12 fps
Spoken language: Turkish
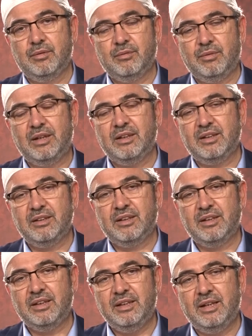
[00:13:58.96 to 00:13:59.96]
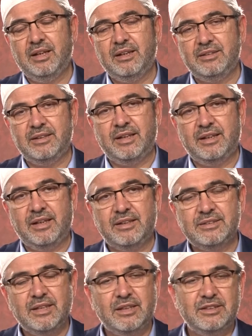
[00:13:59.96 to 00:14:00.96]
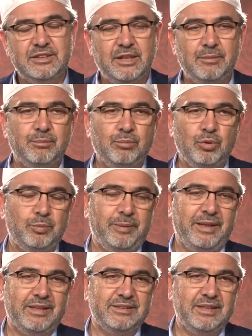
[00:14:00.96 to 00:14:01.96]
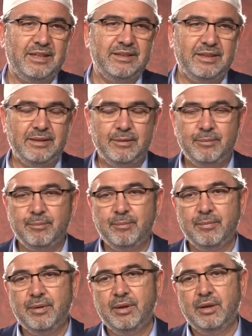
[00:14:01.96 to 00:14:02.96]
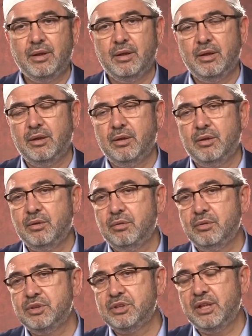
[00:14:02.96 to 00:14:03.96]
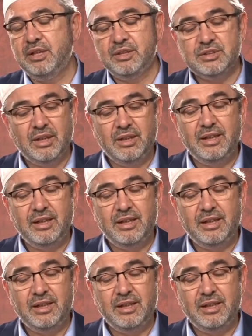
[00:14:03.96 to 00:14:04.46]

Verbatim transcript: varlıkları ilah edinenler sadece putperestler değil. İşte İsa